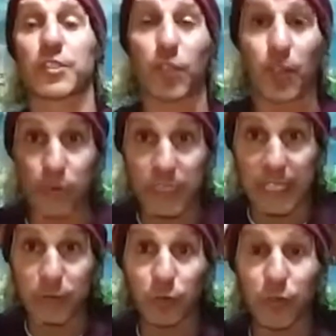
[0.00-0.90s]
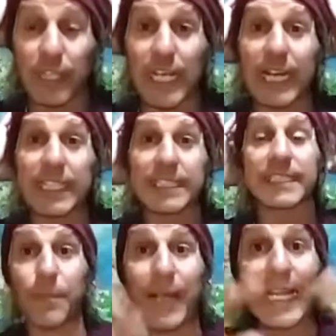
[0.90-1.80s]
Solo busca
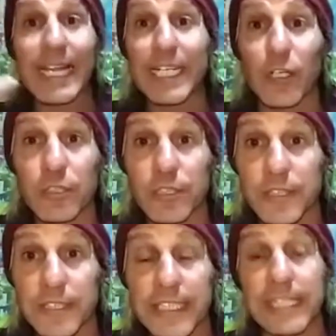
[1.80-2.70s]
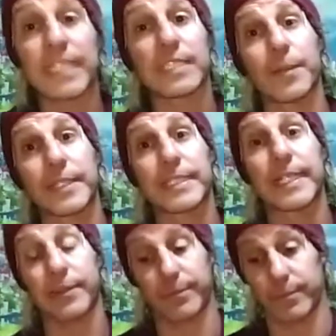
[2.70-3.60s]
tutoriales mecánicos y ya sabéis
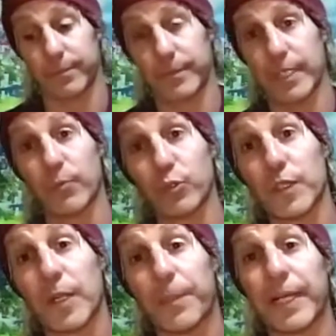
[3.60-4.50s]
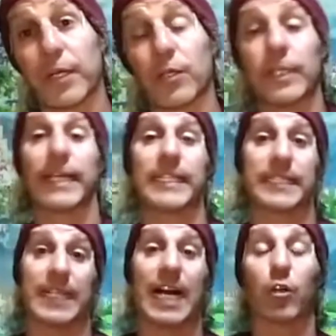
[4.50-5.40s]
que el mundo del perro
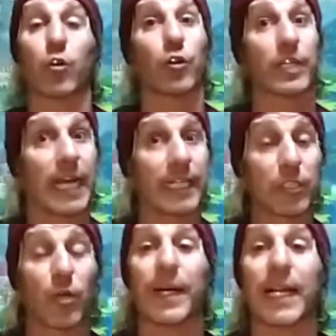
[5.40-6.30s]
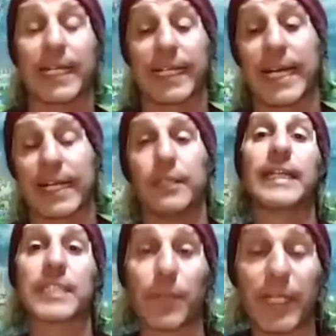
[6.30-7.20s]
es algo orgánico para crear
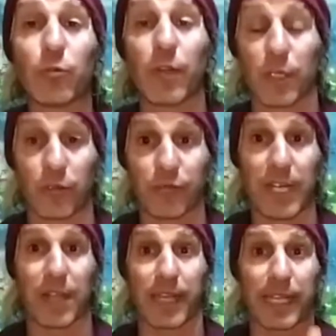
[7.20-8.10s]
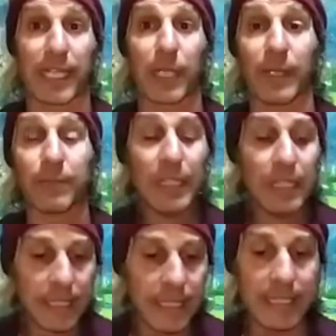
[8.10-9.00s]
ese vínculo de confianza increíble.
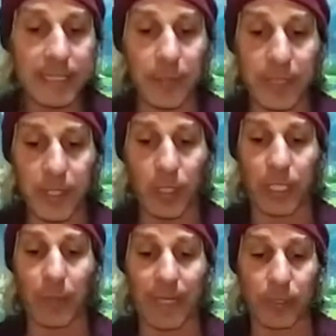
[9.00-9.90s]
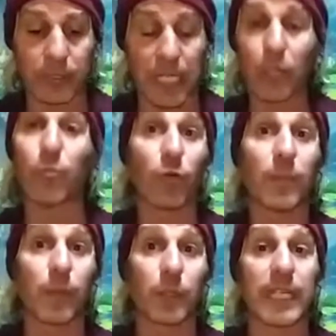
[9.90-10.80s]
Y en este vídeo quiero hablaros de algo muy
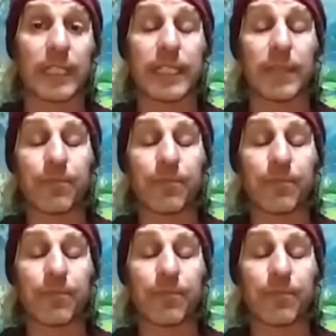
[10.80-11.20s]
importante.